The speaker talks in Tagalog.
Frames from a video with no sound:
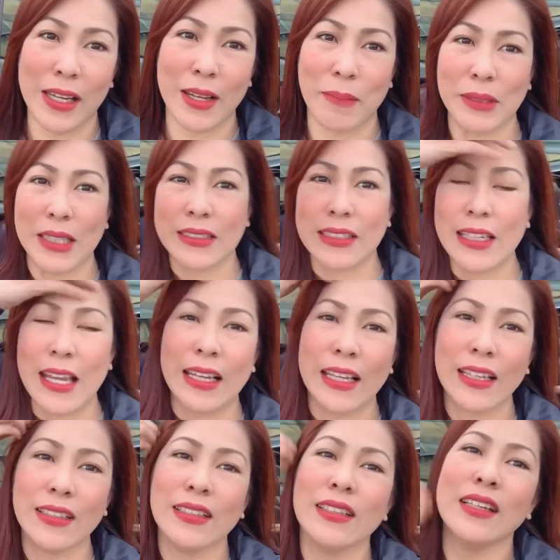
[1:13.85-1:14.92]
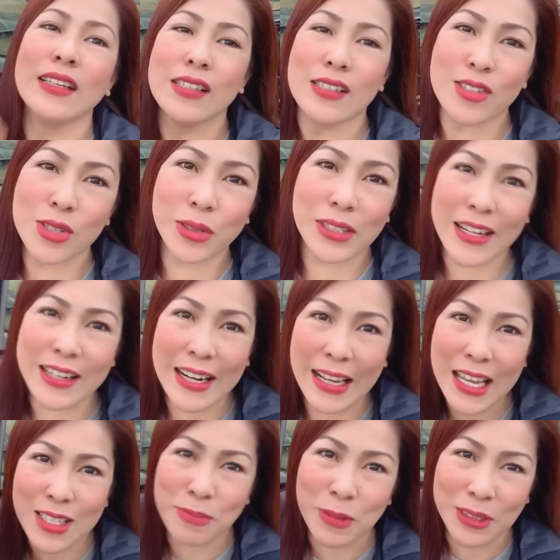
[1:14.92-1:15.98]
dapat ang dadalhin. So tara na
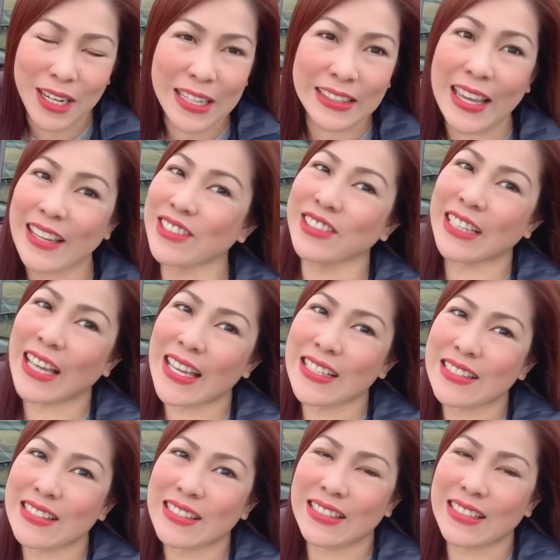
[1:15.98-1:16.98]
guys, punta na tayo doon guys.